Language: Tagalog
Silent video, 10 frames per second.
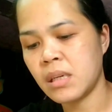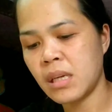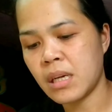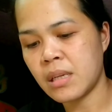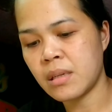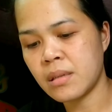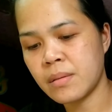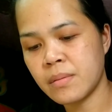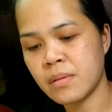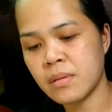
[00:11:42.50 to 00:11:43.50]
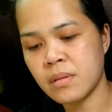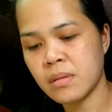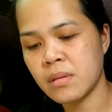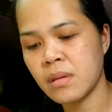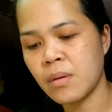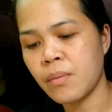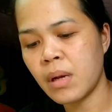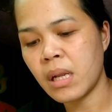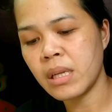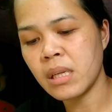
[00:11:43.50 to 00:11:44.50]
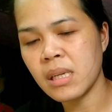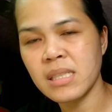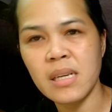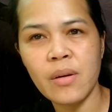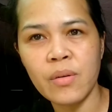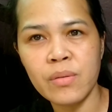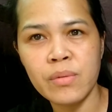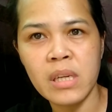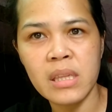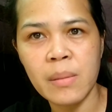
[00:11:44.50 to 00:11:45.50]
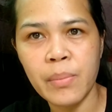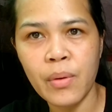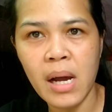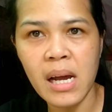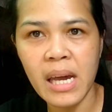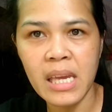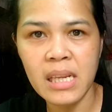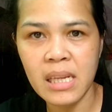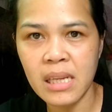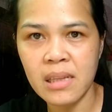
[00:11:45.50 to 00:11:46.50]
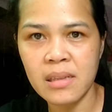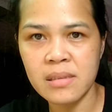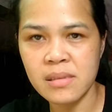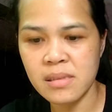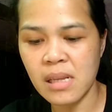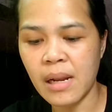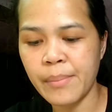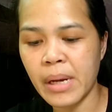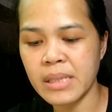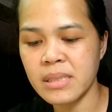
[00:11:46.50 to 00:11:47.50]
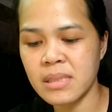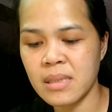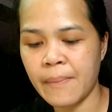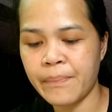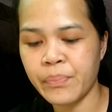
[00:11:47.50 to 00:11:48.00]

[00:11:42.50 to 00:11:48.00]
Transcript: Ayan. Wala din kasi akong natipuhang kainin sa labas.